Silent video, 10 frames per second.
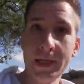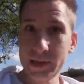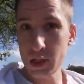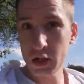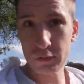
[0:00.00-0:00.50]

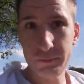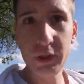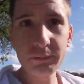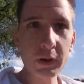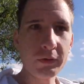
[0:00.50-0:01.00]
Denn der
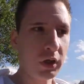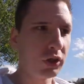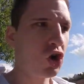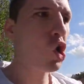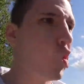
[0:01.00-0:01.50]
Wind macht
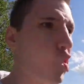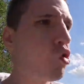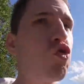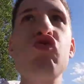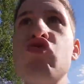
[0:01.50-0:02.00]
wahrscheinlich.
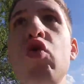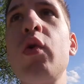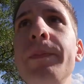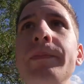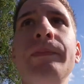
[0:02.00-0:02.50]

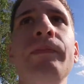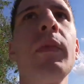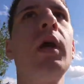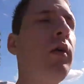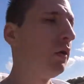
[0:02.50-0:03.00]

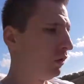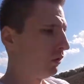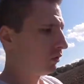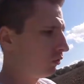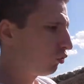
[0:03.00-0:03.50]

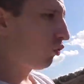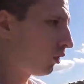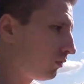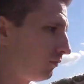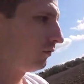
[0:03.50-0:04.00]
Und
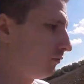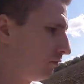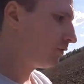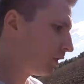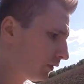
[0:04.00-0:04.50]
ja,
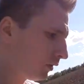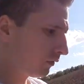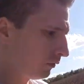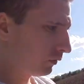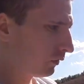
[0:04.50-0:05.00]
wir
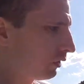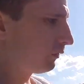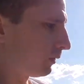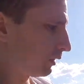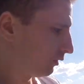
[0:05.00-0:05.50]
sitzen uns
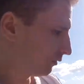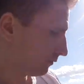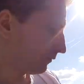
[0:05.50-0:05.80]
erstmal hin.